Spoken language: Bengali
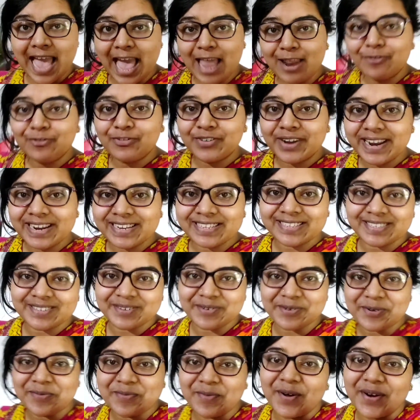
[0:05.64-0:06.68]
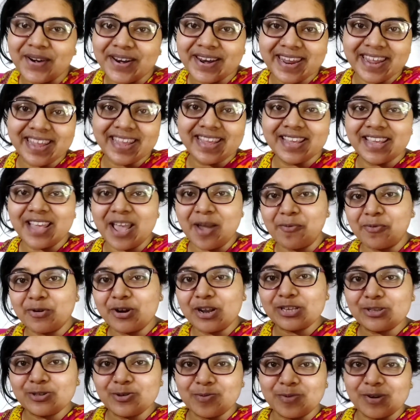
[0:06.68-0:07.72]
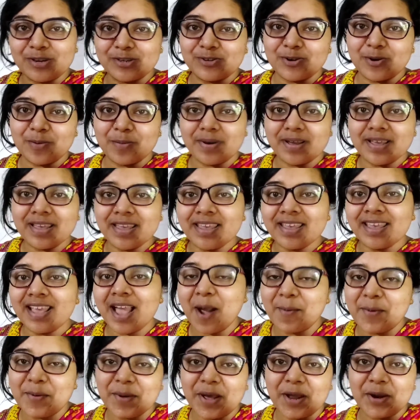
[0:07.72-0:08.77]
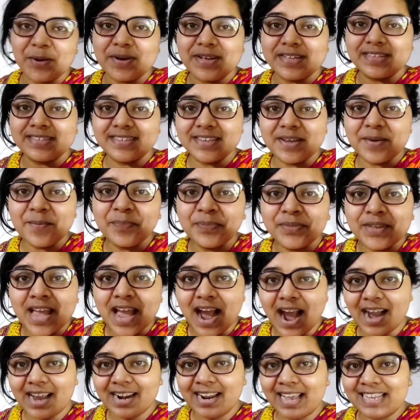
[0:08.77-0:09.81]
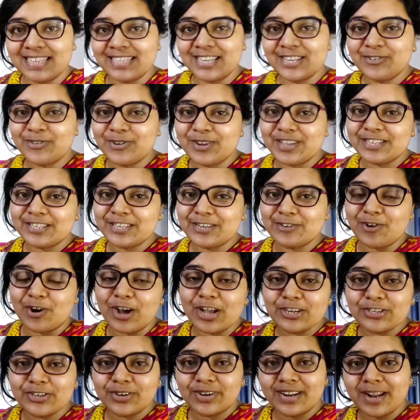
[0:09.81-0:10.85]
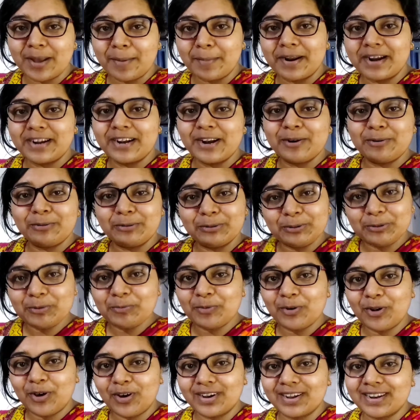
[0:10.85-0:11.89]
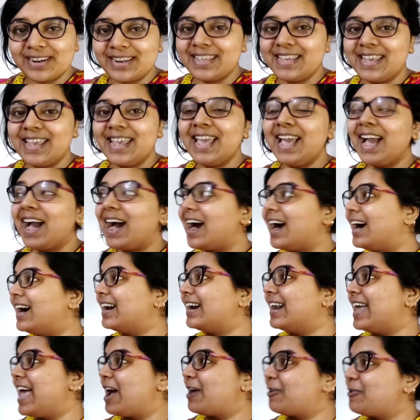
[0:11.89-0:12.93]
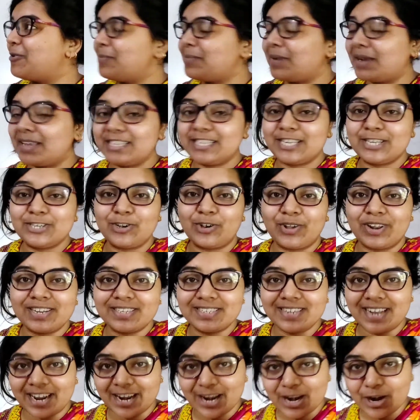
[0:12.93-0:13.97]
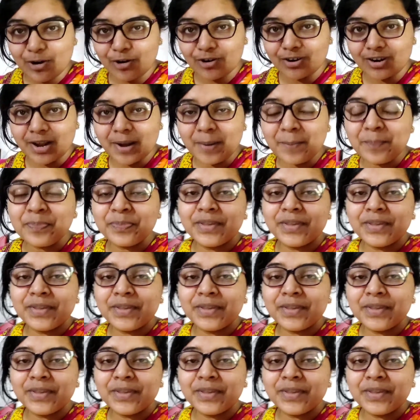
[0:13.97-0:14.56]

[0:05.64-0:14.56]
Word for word: হ্যালো ফ্রেন্ডস গুড মর্নিং কেমন আছো তোমরা সবাই আমি ভালো আছি আর আজকে চলে এসেছি সকাল সকাল আবার একটা নতুন ব্লগ নিয়ে আর এখন বাজছে সকাল সাড়ে নটা